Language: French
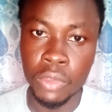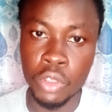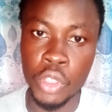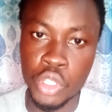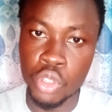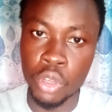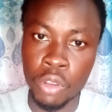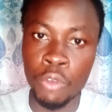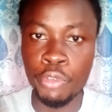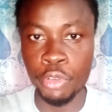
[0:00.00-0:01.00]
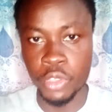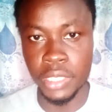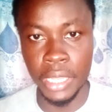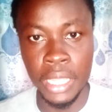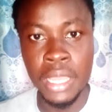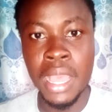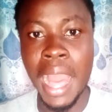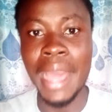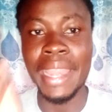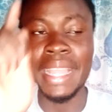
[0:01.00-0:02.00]
Donc ils seront frustrés
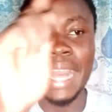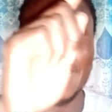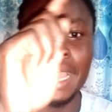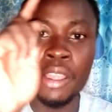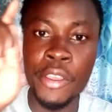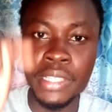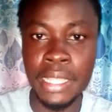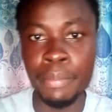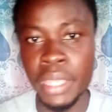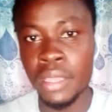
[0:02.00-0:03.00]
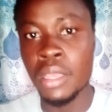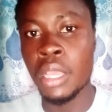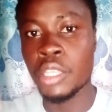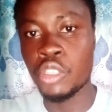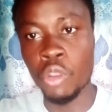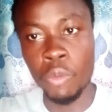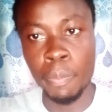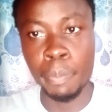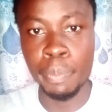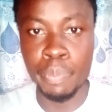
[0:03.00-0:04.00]
en regardant leurs amis qui ont
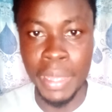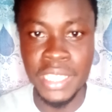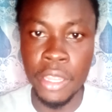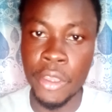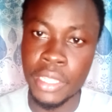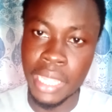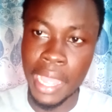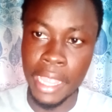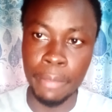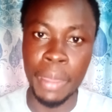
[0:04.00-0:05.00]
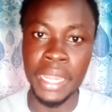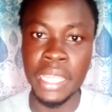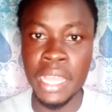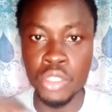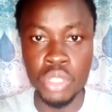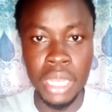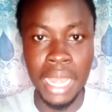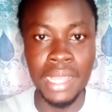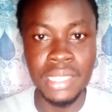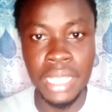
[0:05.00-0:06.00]
passé leur temps à épargner ensuite
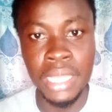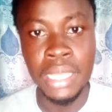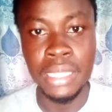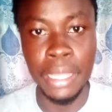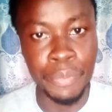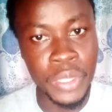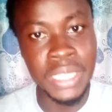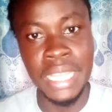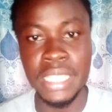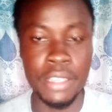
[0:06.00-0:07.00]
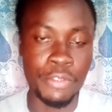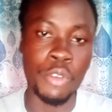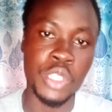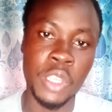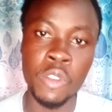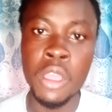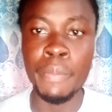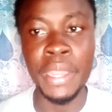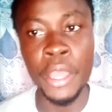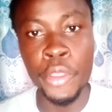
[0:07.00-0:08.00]
lancer des business qui fonctionnent
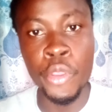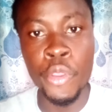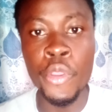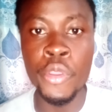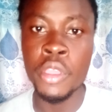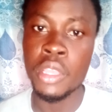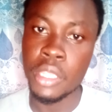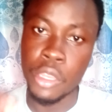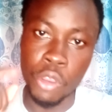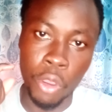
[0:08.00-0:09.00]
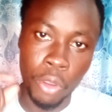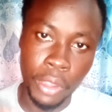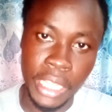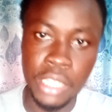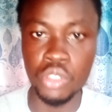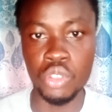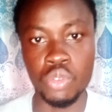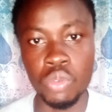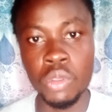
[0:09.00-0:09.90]
pendant que eux, ils n'ont rien du tout.